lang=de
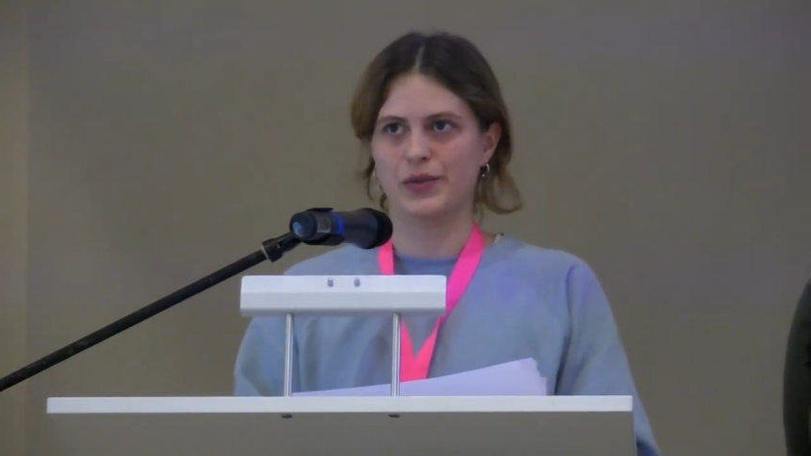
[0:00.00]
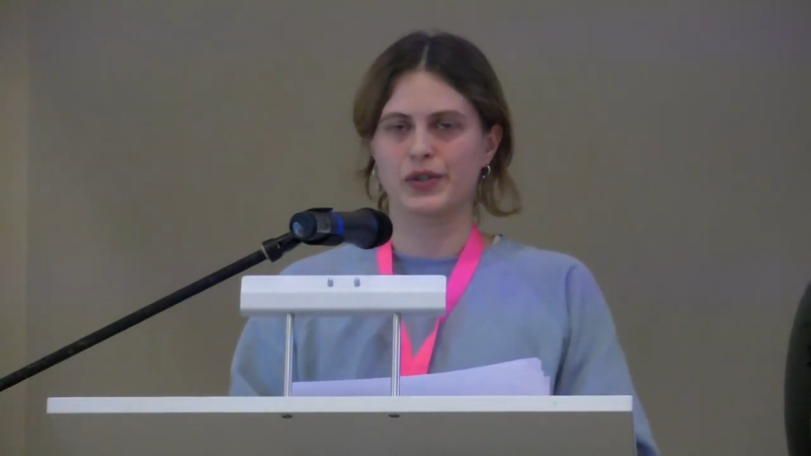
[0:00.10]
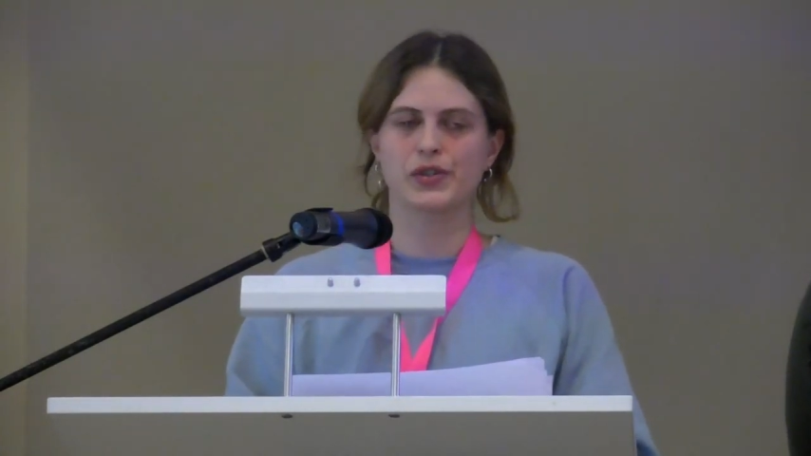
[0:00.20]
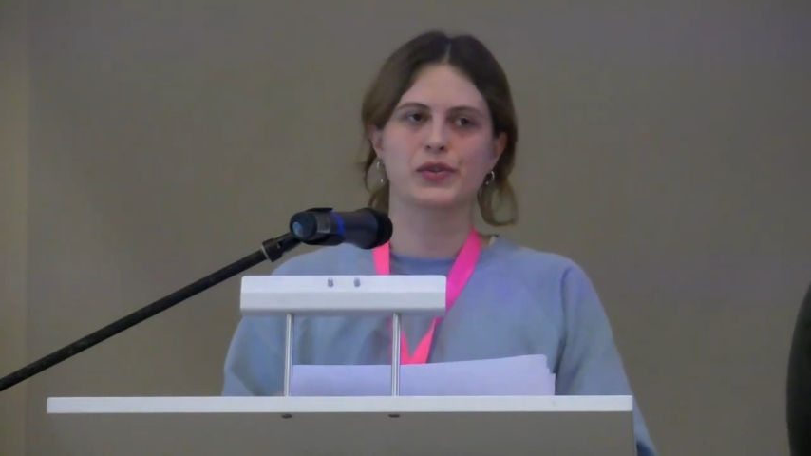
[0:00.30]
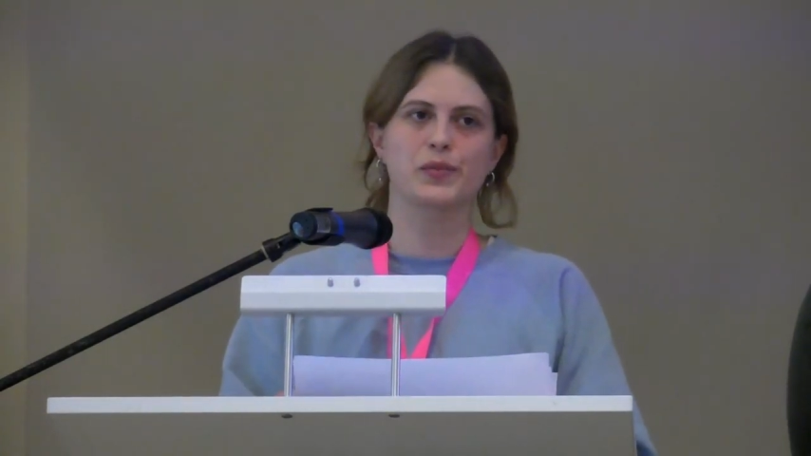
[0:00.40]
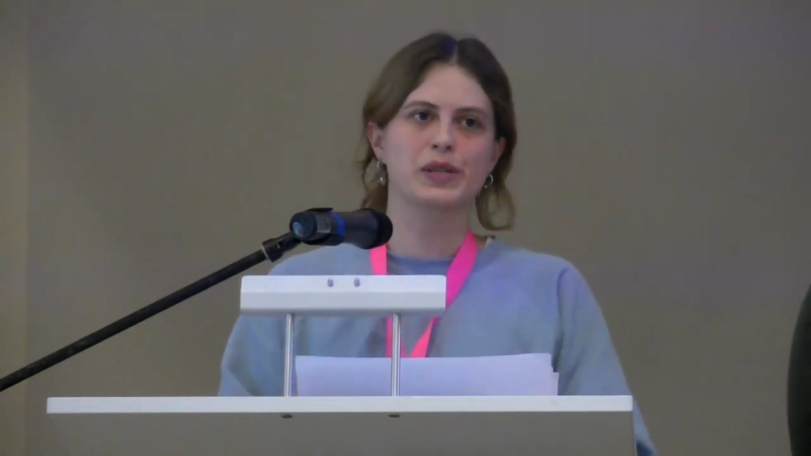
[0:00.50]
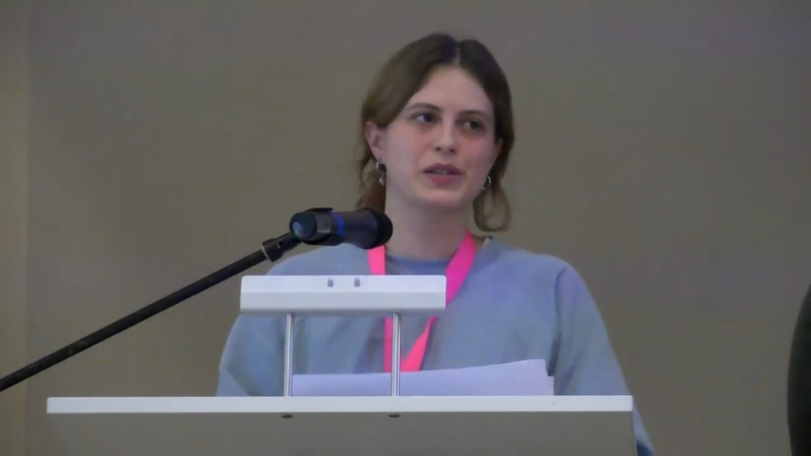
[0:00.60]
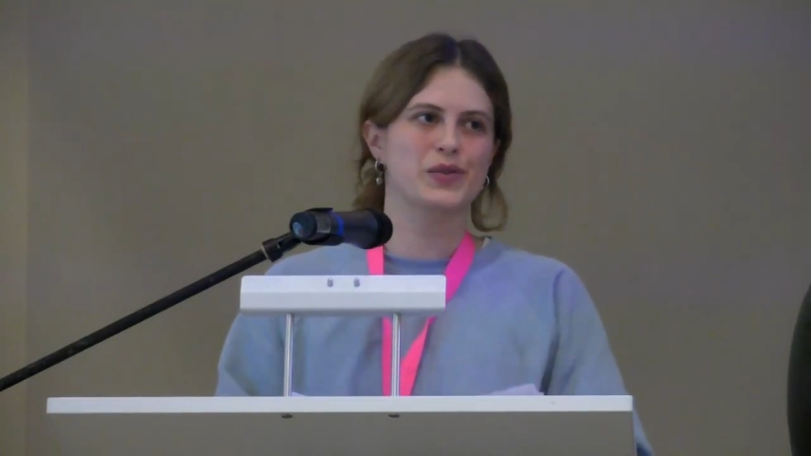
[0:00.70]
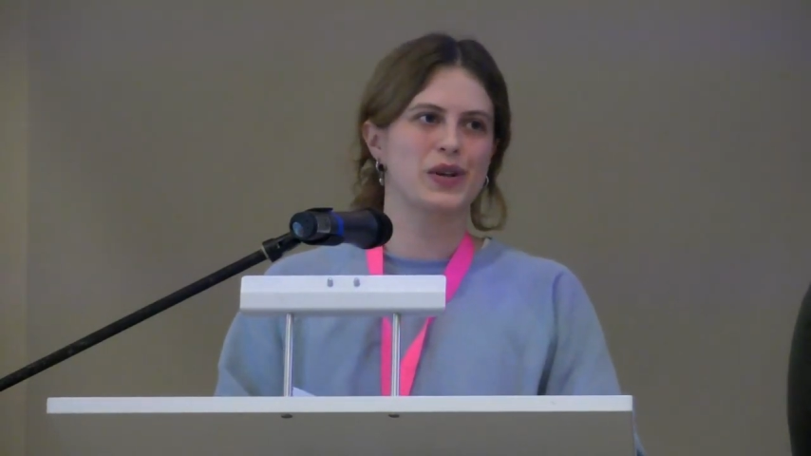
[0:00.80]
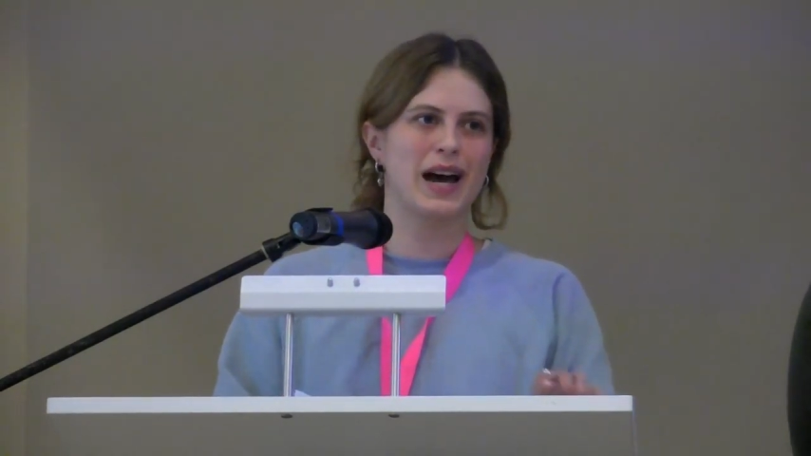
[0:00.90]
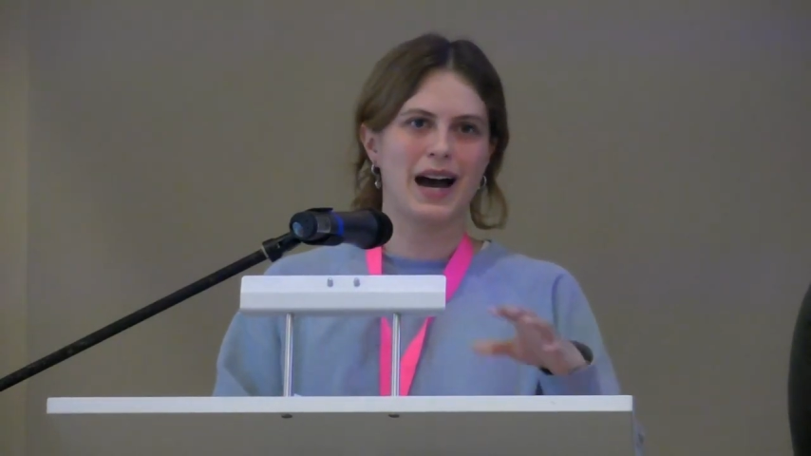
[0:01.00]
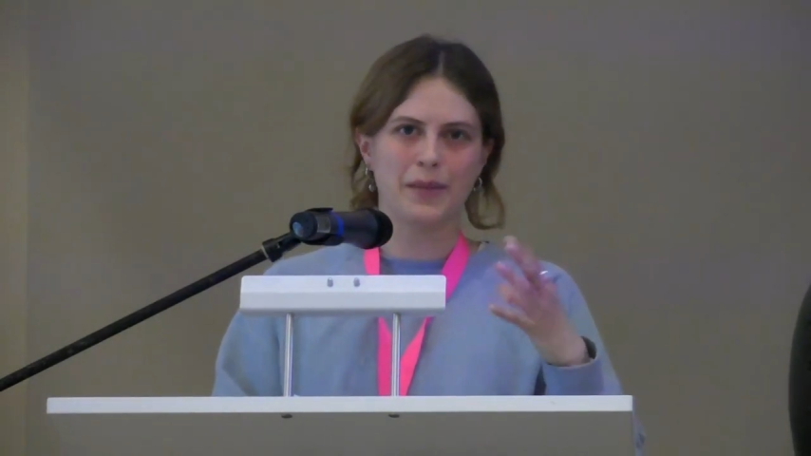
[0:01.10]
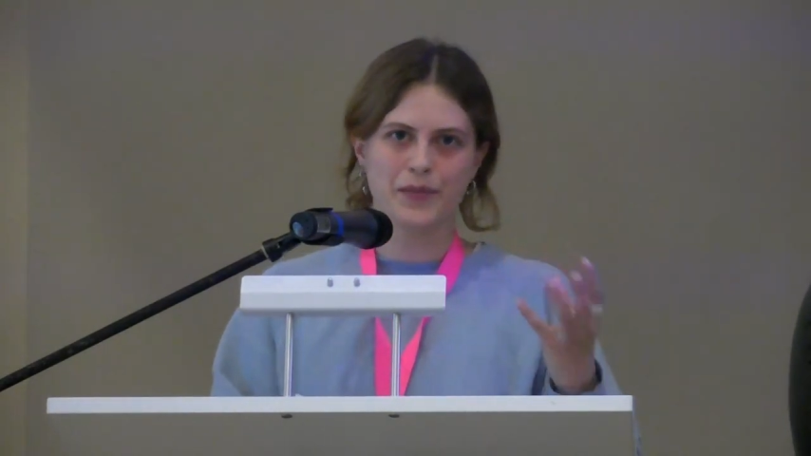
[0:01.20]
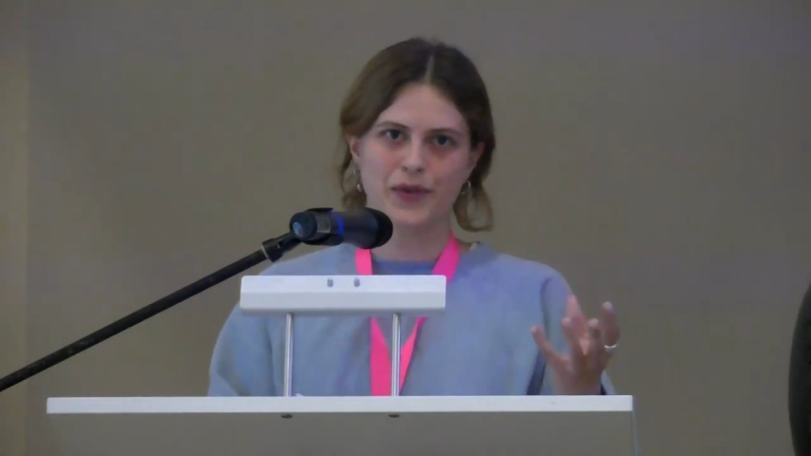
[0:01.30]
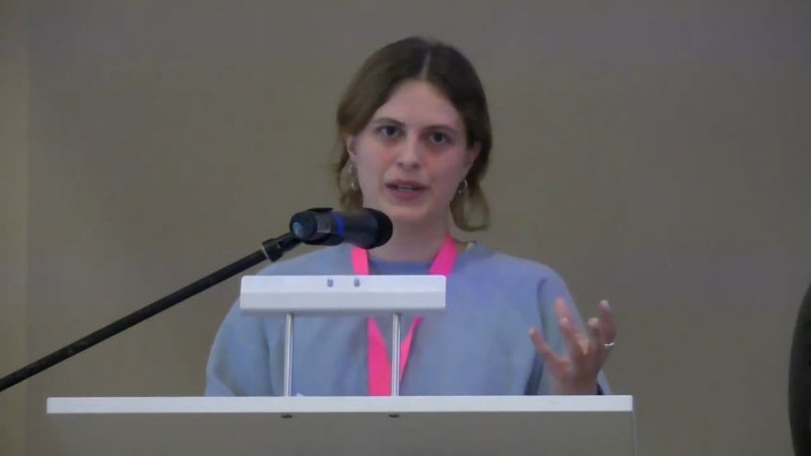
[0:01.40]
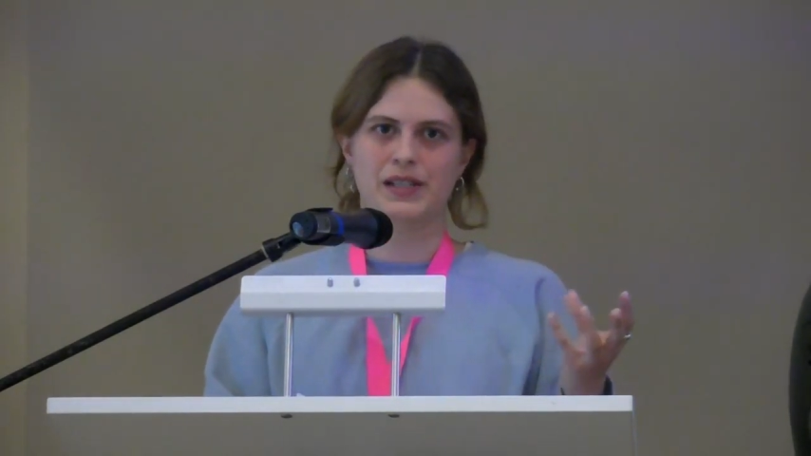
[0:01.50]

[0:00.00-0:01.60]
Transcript: Und es ist so ein bisschen so eine Abwehr,